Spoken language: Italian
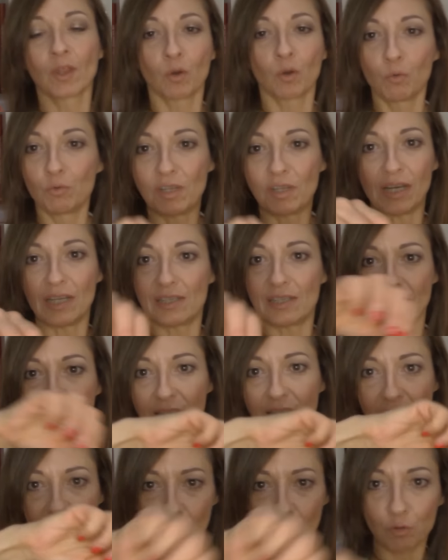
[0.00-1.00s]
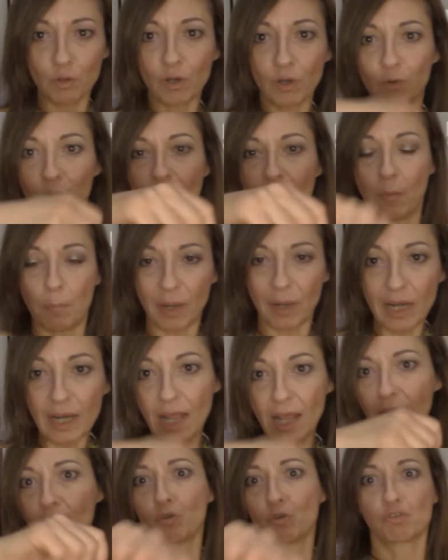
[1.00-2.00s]
utilizza tanto e con il
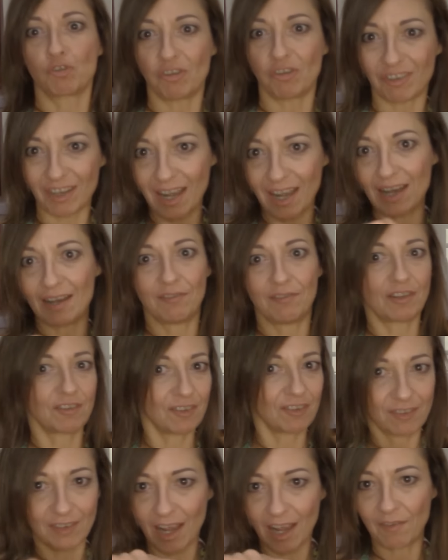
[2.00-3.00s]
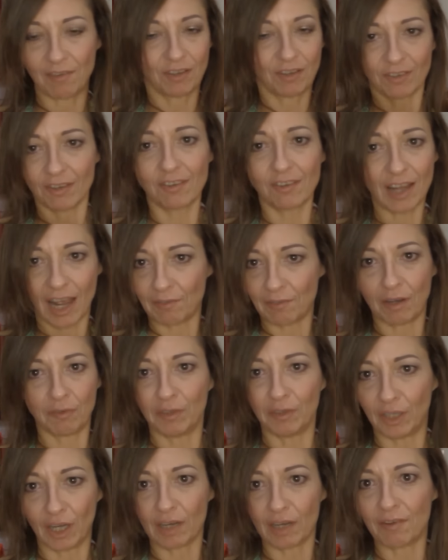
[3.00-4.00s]
pennello si scava, si scava, si scava
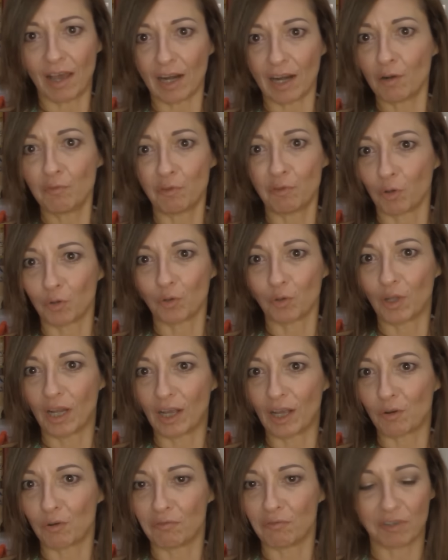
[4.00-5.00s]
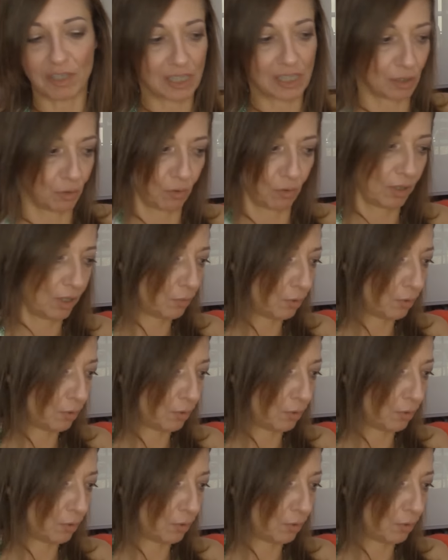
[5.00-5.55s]
fino ad arrivare al fondo della confezione.